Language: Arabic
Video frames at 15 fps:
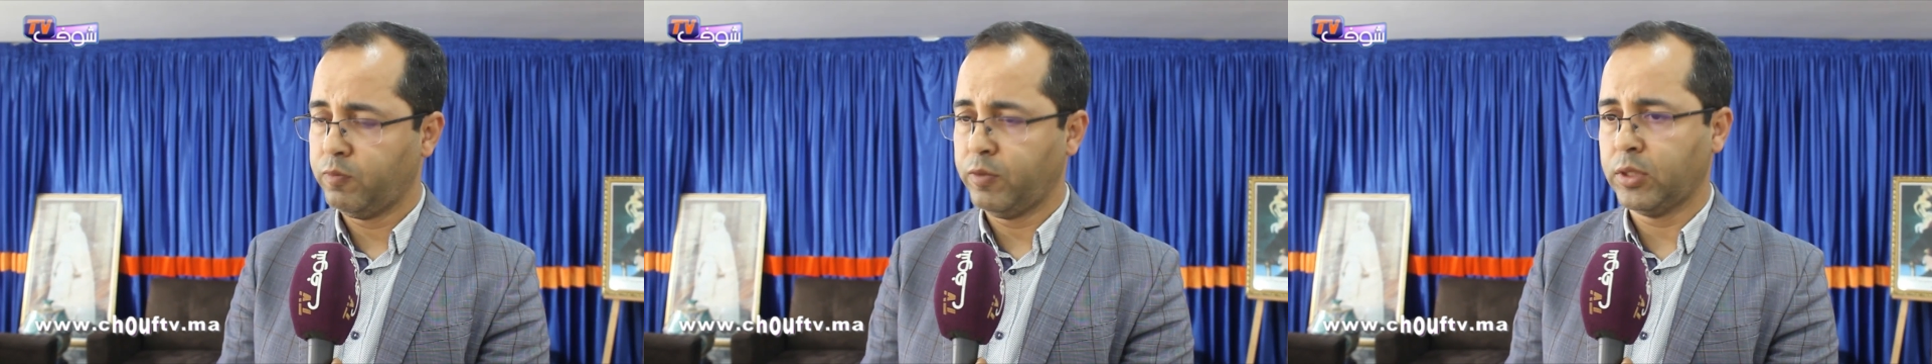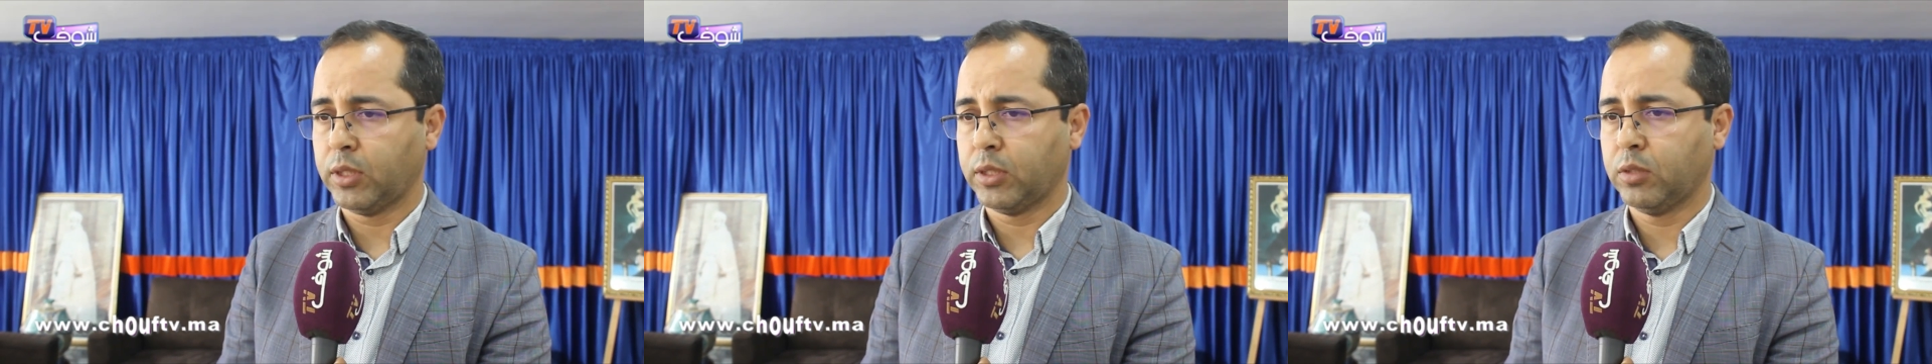
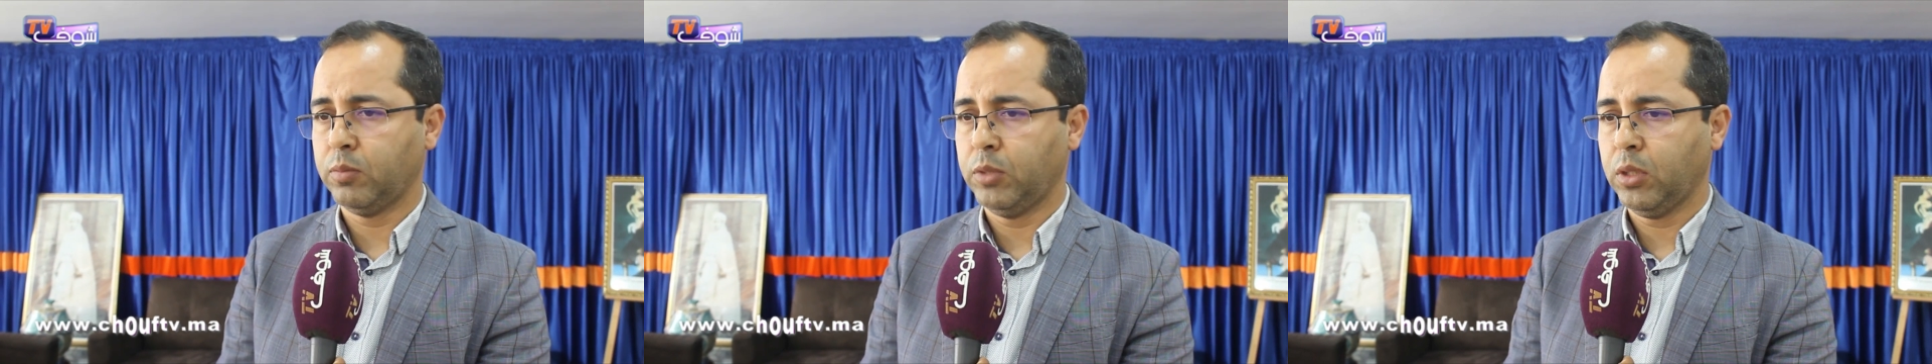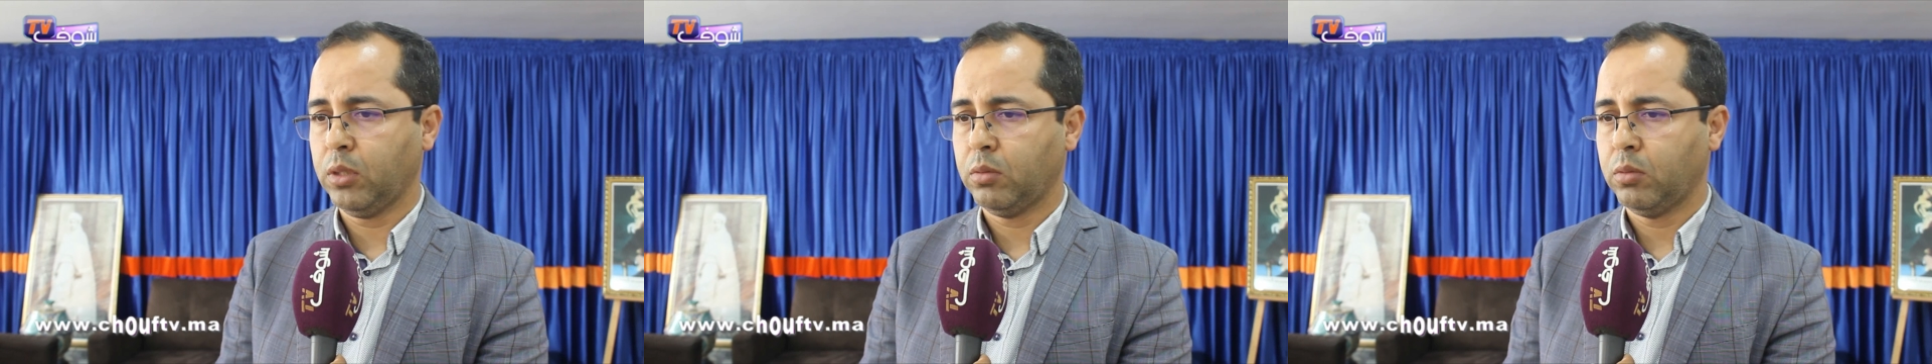في اطار
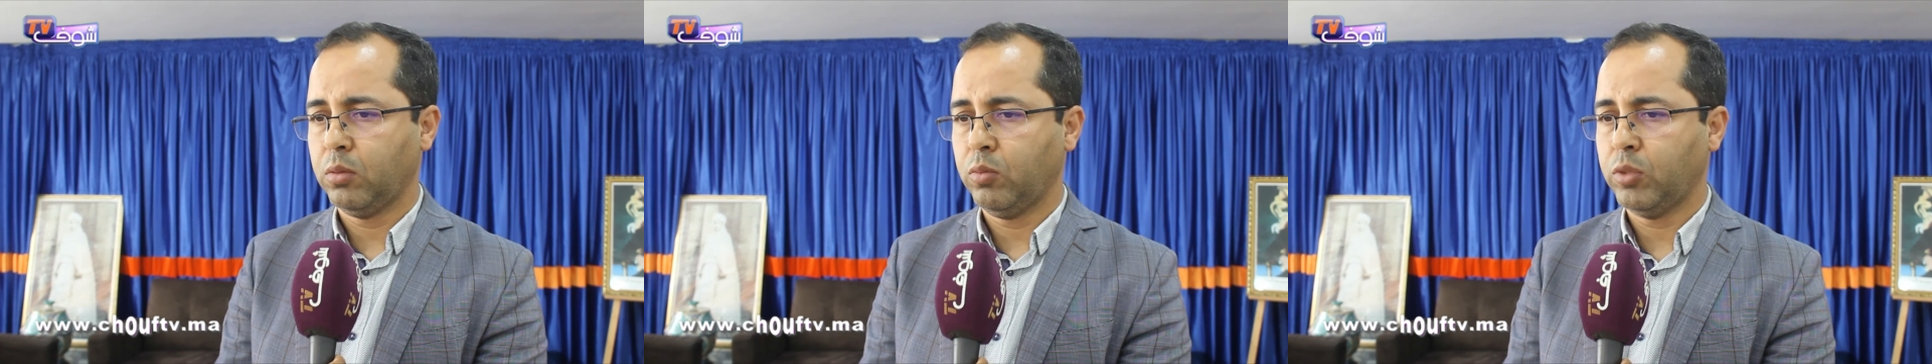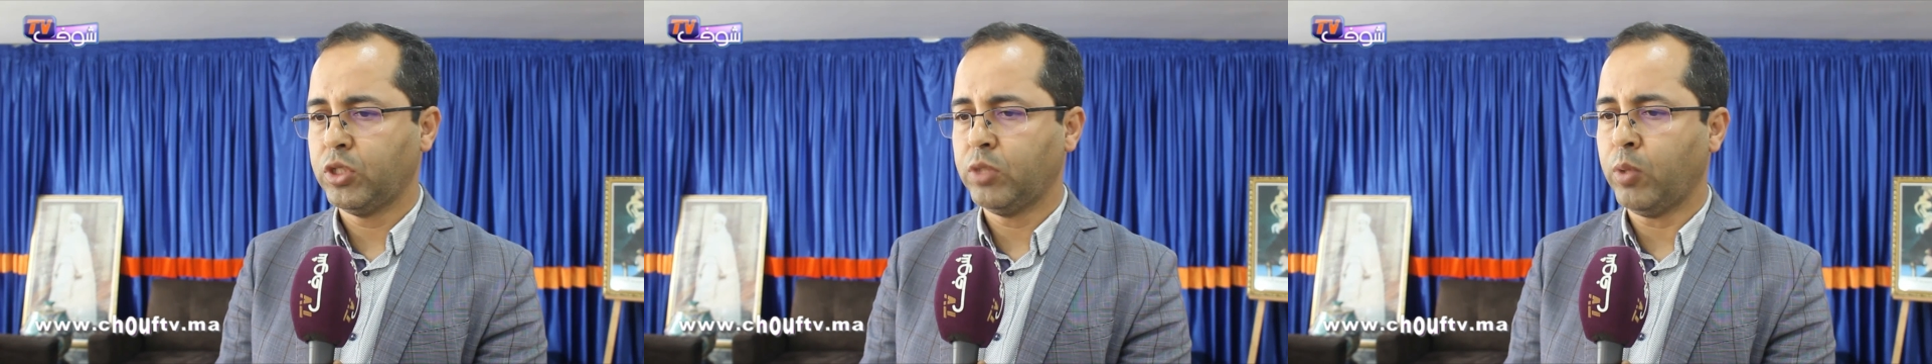التسميه
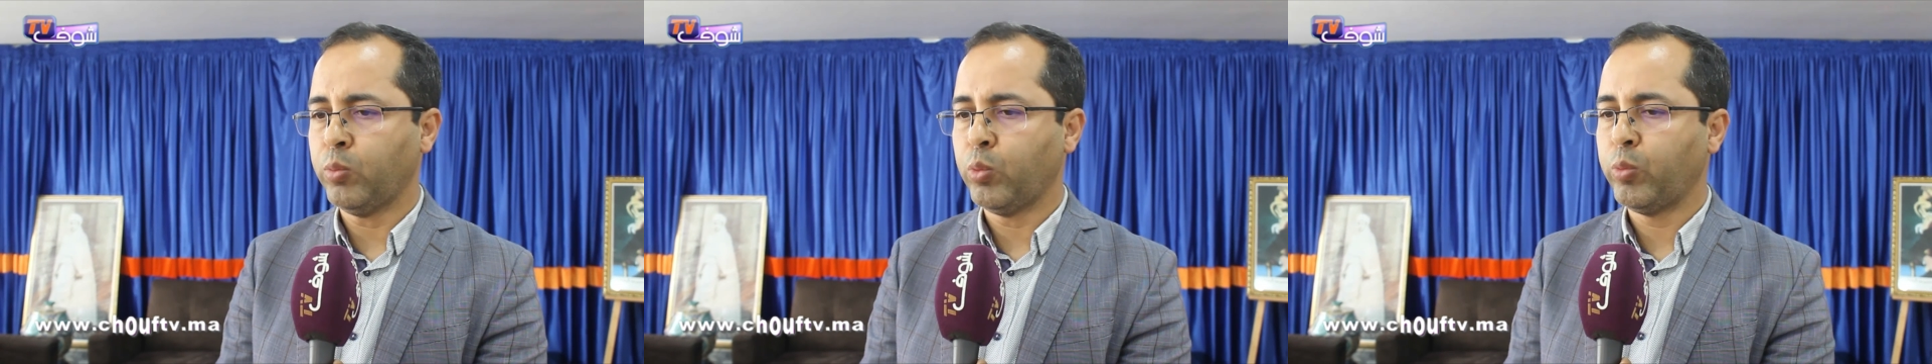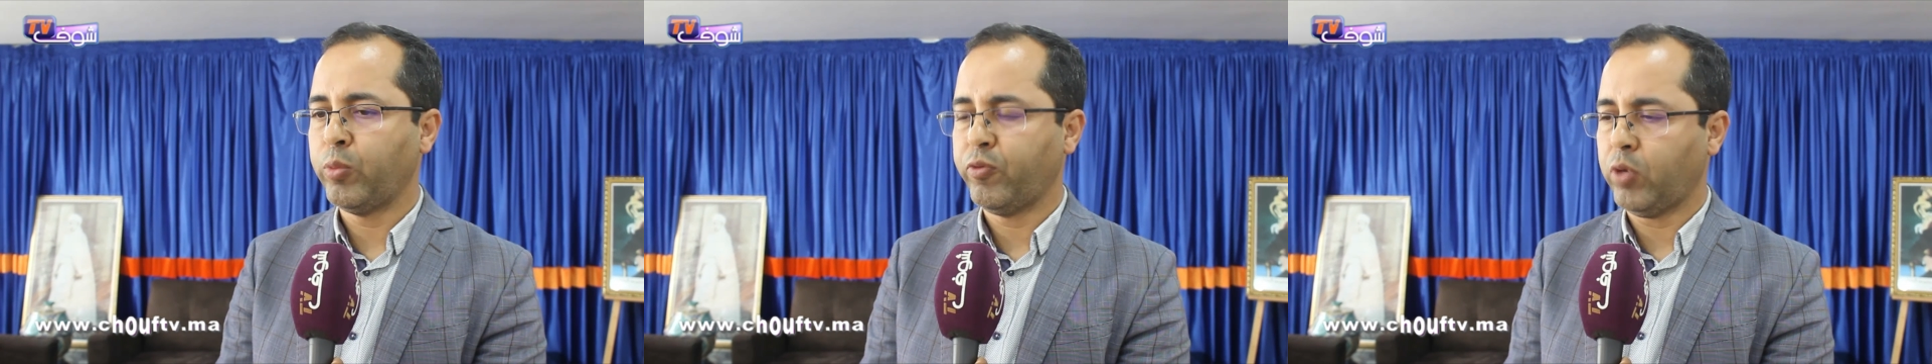الشيء
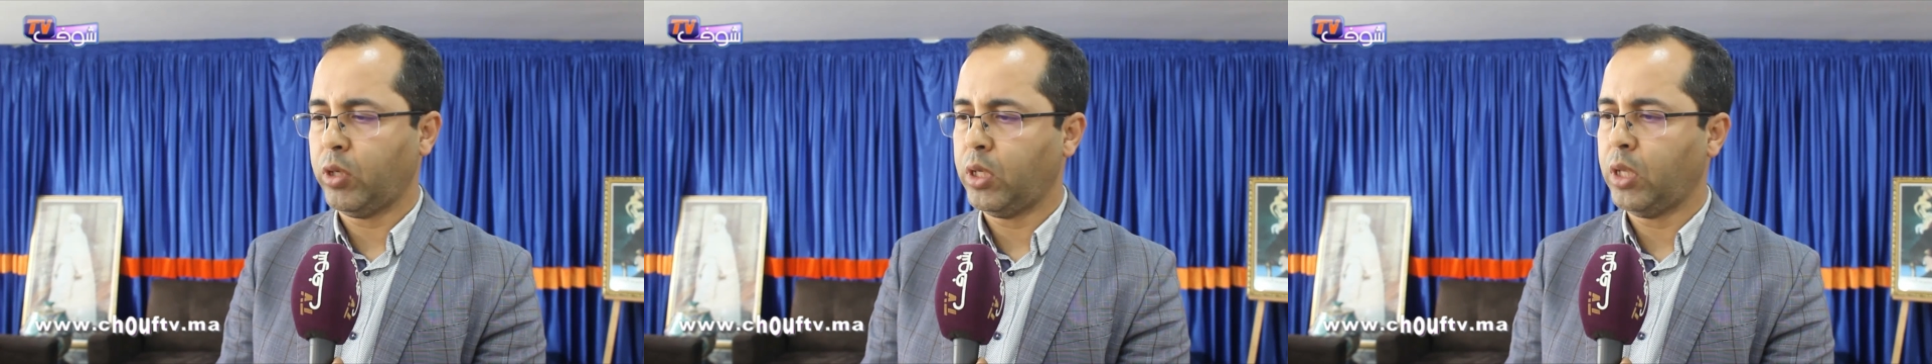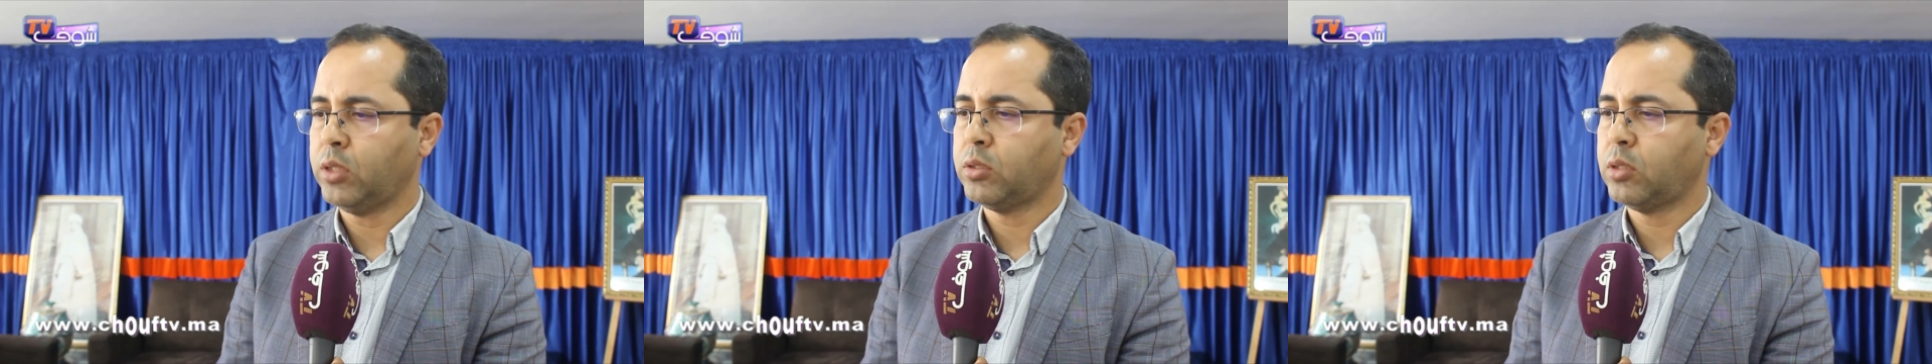معمول به في
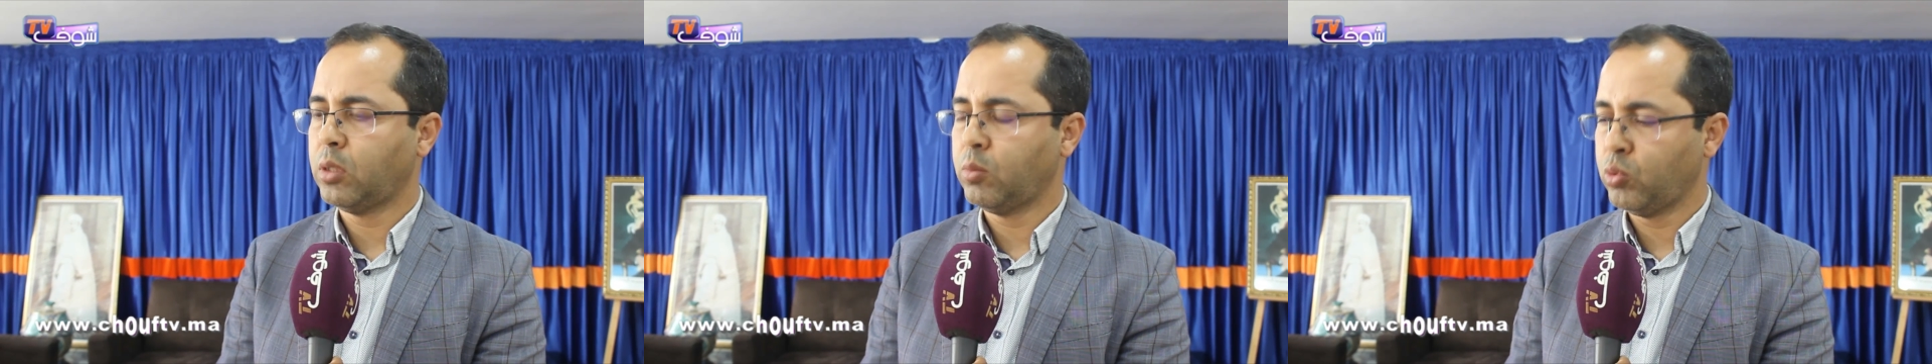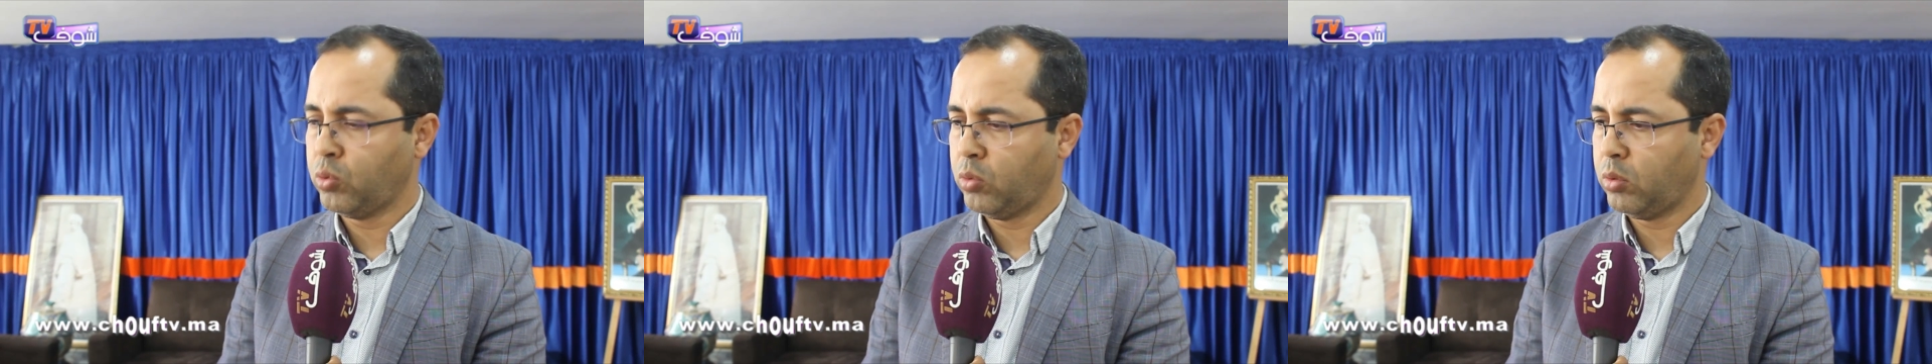واحد العدد ديال
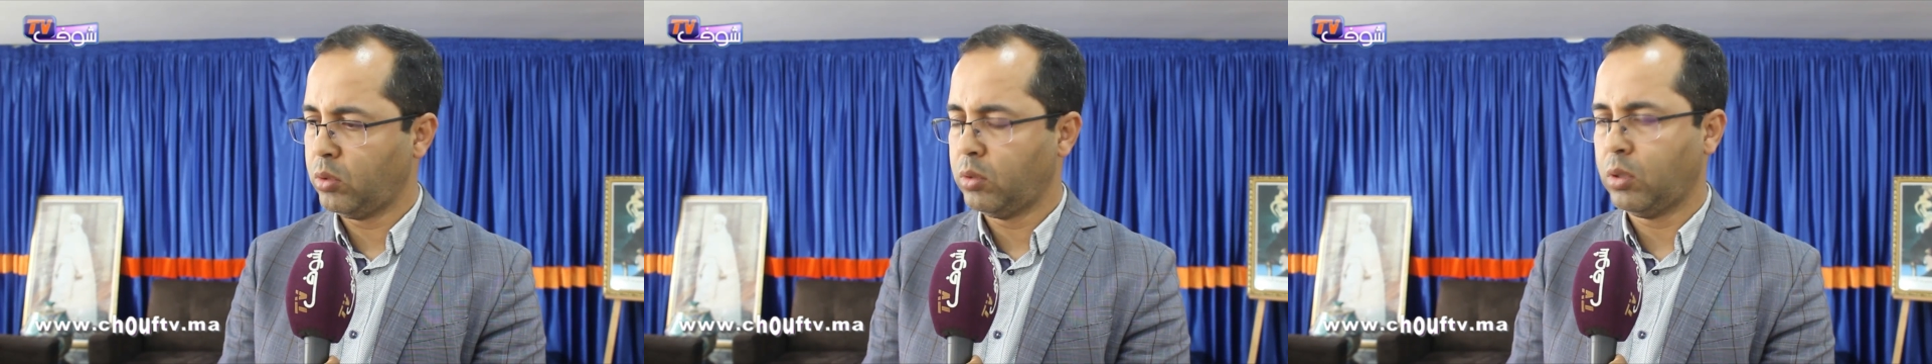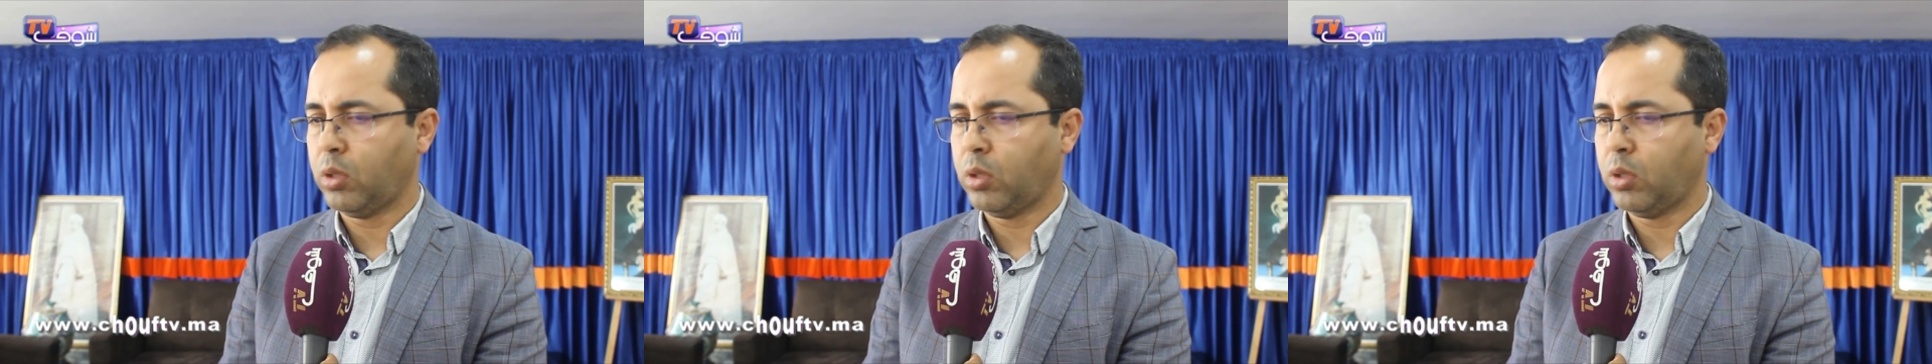المدن